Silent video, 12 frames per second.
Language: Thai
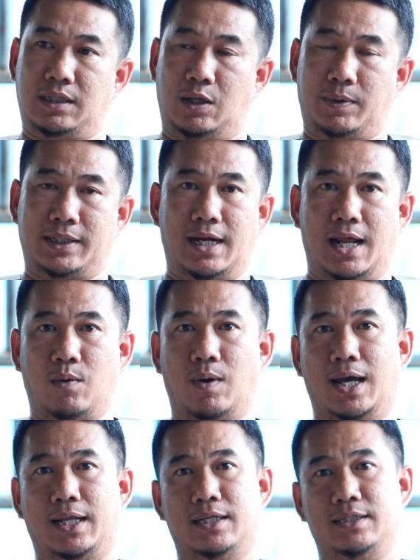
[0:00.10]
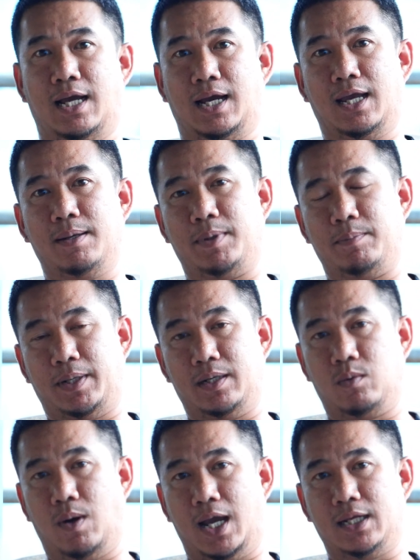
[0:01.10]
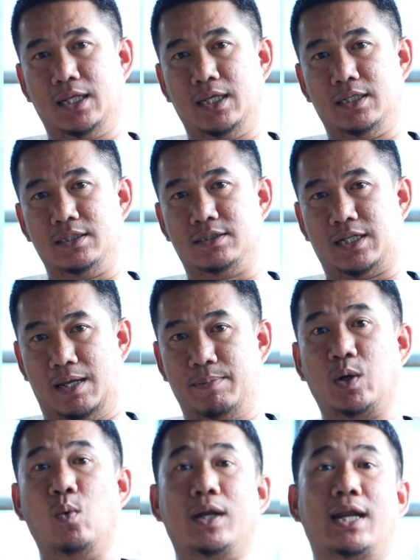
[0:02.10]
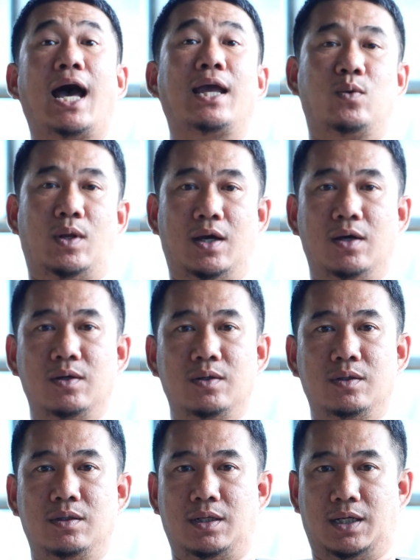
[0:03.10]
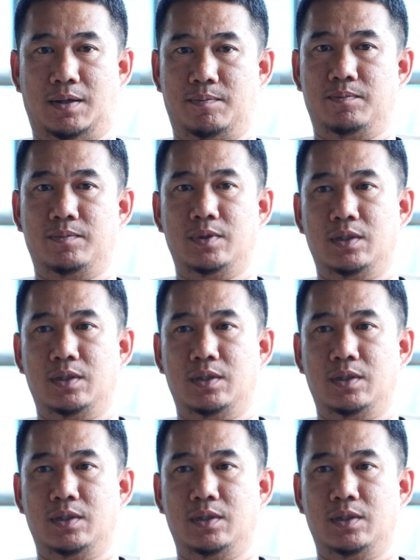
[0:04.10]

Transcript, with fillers: เราพัฒนาควายอยากให้เป็นเป็นควายที่ใช้ประกวดได้อยู่แล้วครับ